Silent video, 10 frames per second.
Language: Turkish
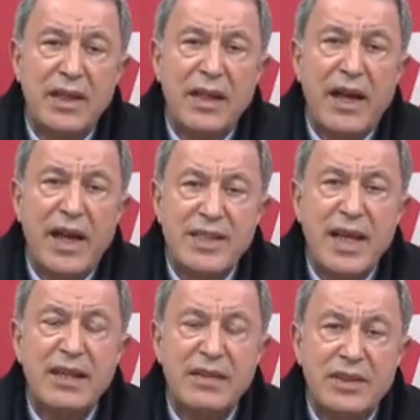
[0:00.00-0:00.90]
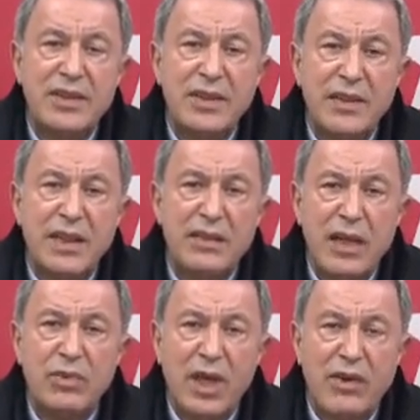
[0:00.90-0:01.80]
hasarın dışında diğer
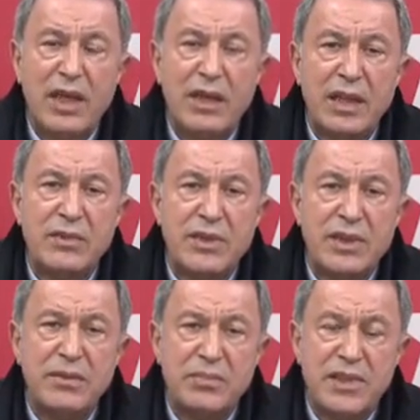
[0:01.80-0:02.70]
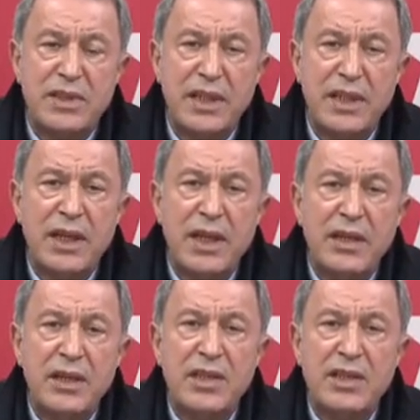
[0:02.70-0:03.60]
bütün havalanlarımızın pistleri
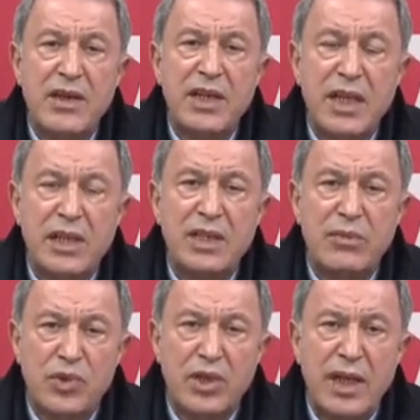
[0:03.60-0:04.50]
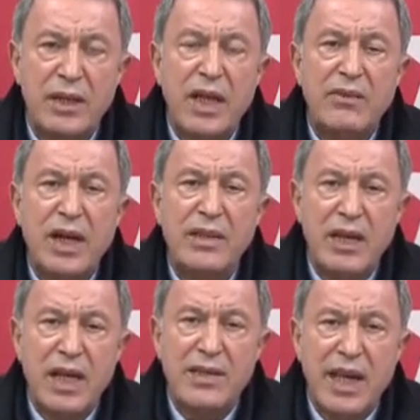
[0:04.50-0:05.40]
inişe ve kalkışa müsait fakat
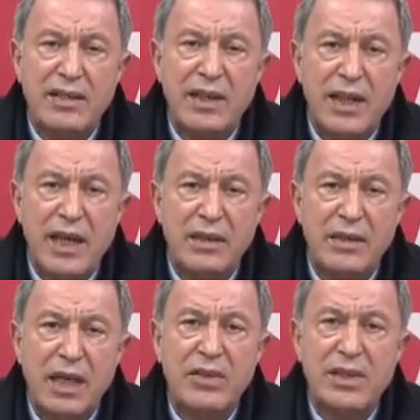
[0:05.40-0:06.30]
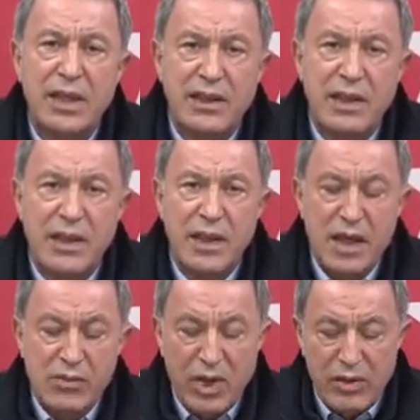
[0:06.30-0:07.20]
etkileyen hava şartları.
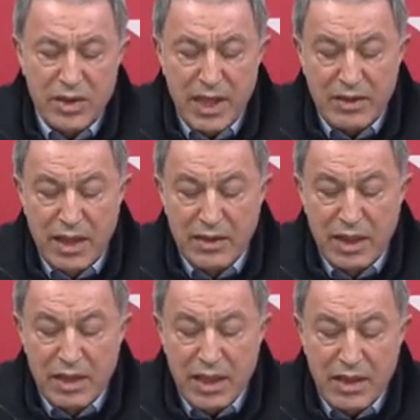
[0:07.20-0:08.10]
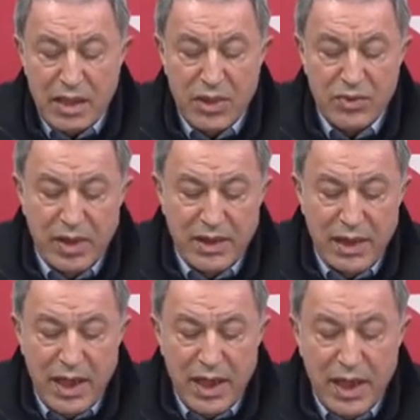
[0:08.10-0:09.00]
Bu hava şartlarında dikkate almak
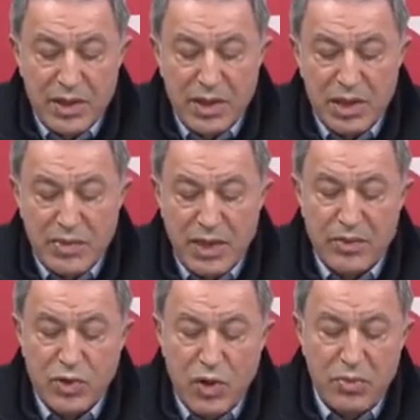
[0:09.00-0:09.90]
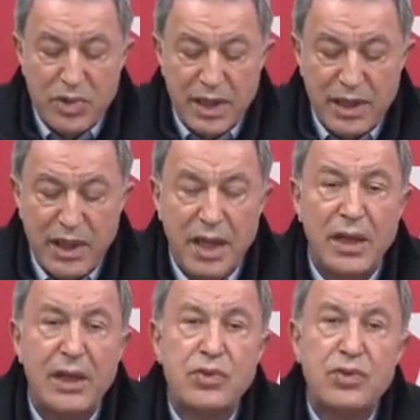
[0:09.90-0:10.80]
suretiyle çalışmalarımızı yoğun bir şekilde
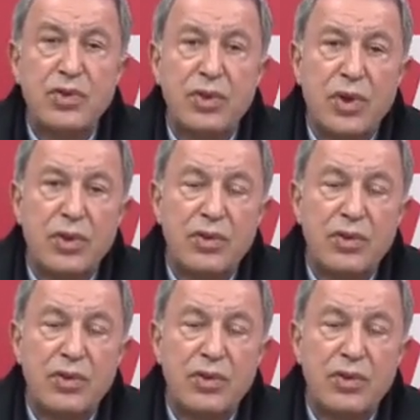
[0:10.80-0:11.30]
sürdürüyoruz.